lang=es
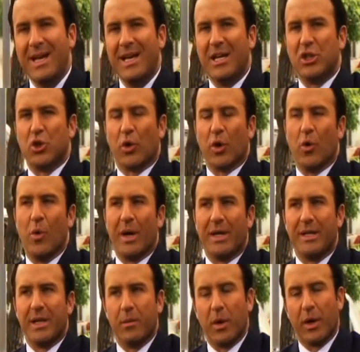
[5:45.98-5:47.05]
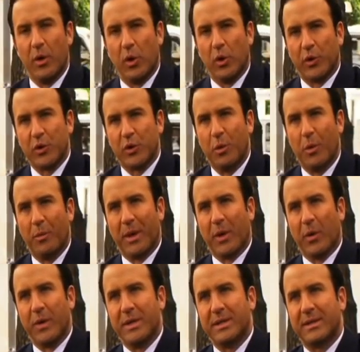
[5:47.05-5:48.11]
Yo creo, Juan Guillermo, que nosotros como
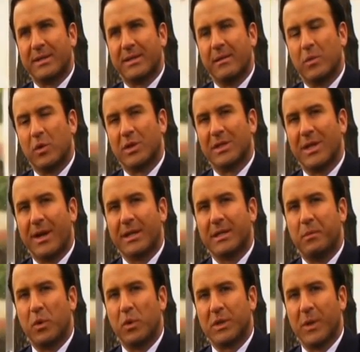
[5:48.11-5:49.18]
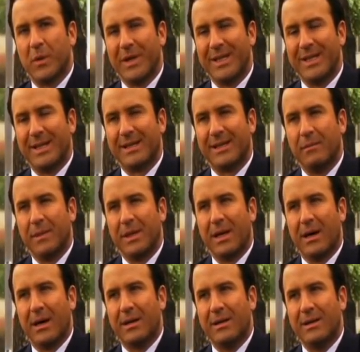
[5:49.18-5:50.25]
periodistas tenemos esa responsabilidad de
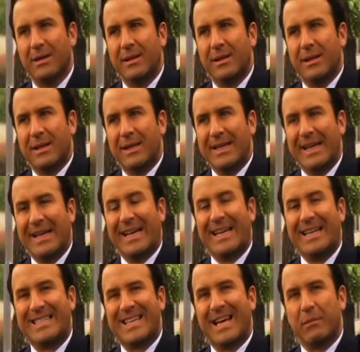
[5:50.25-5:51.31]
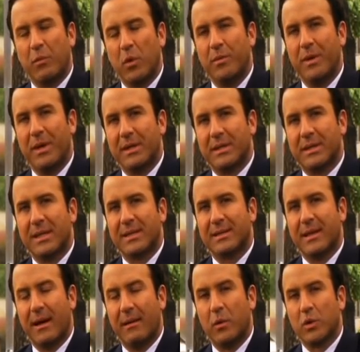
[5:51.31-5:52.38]
mirar y analizar muy bien si
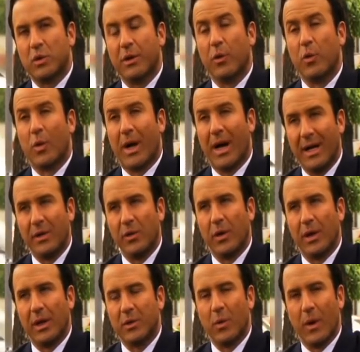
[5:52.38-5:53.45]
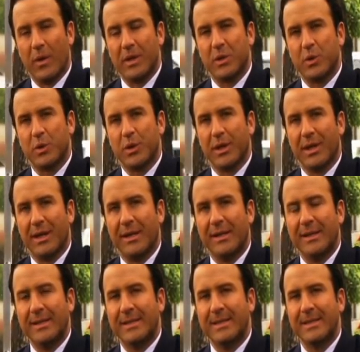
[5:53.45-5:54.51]
estamos educando a las nuevas
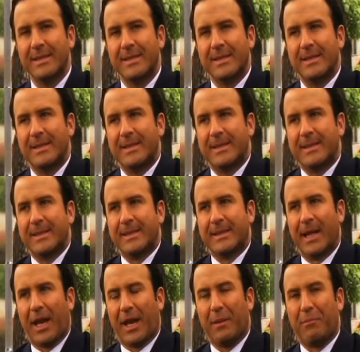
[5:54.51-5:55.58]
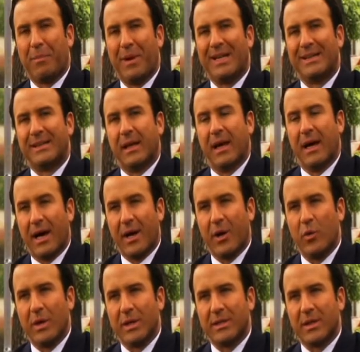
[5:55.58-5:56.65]
sociedades, de replantear
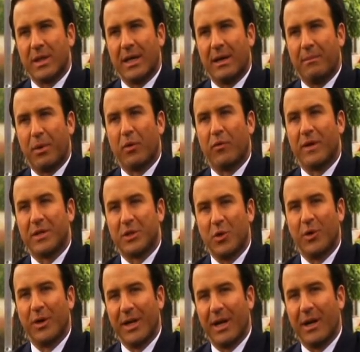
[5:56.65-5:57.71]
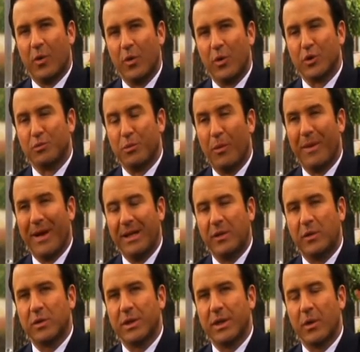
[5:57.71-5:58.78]
nuestra profesión en algunos
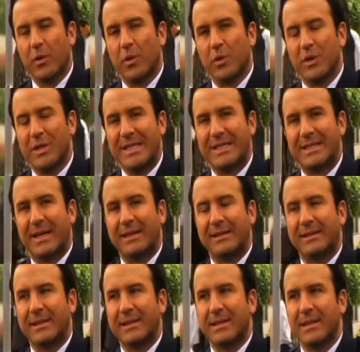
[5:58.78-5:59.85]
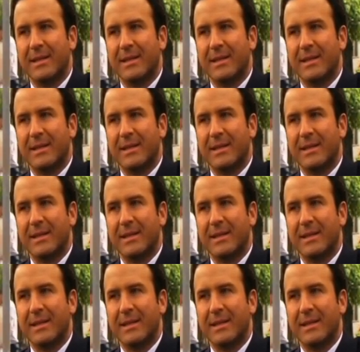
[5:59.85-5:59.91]
momentos, en algunos instantes,